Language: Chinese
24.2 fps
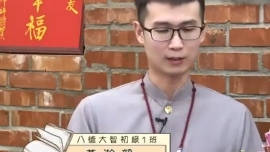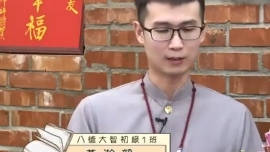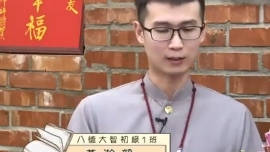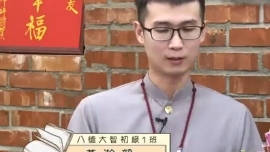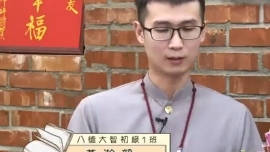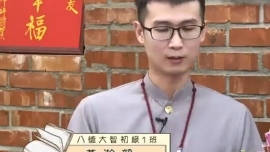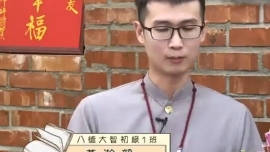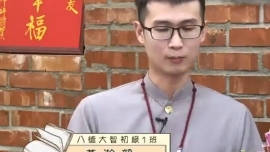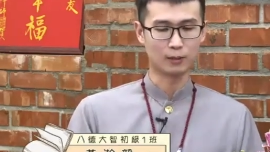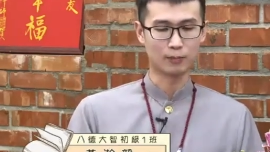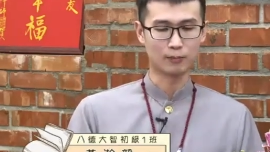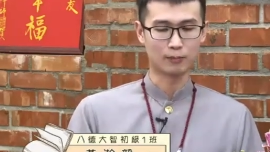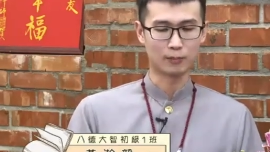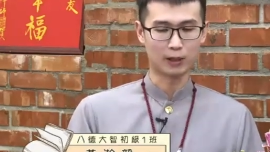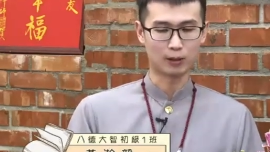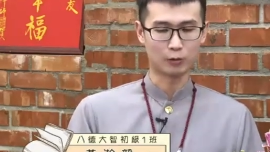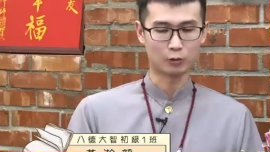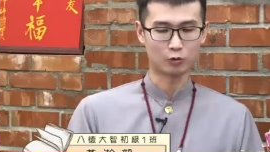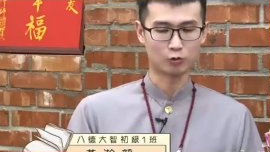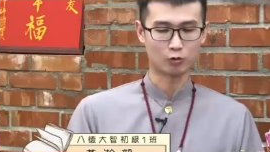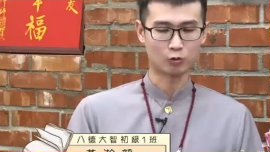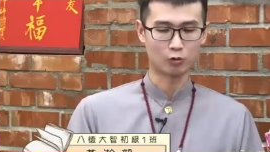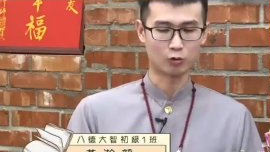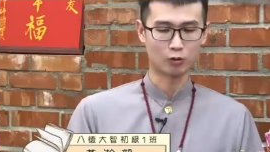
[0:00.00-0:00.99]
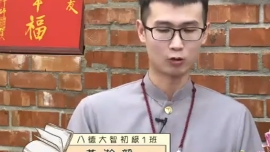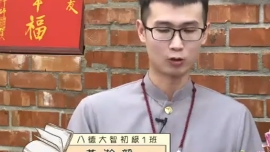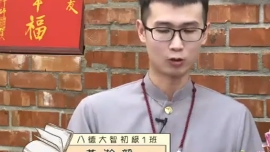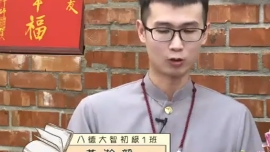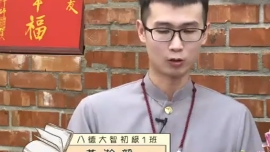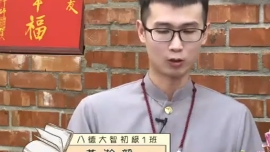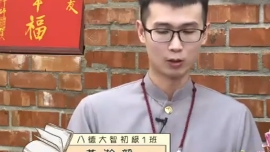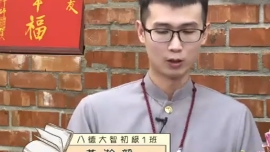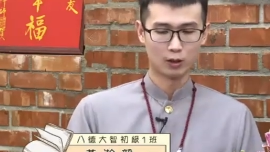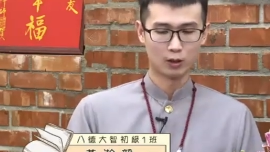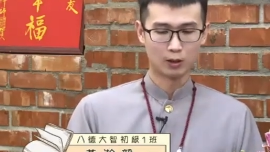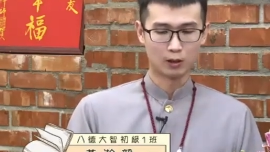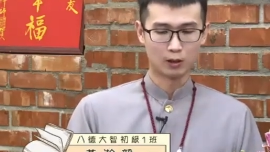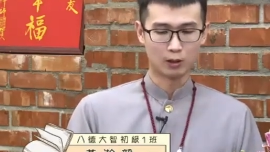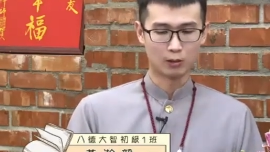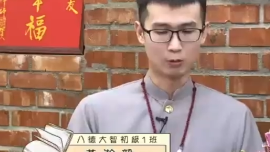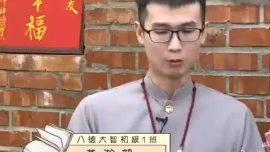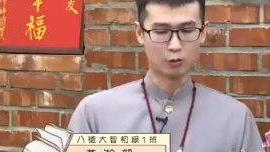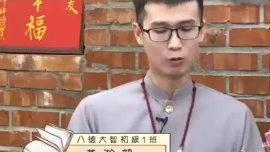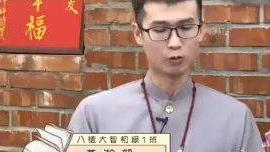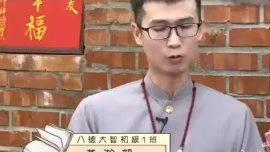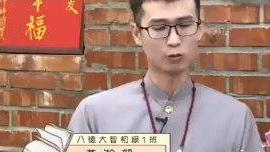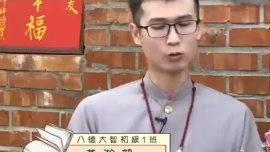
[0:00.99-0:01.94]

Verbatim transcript: 帝禀报说，哦，我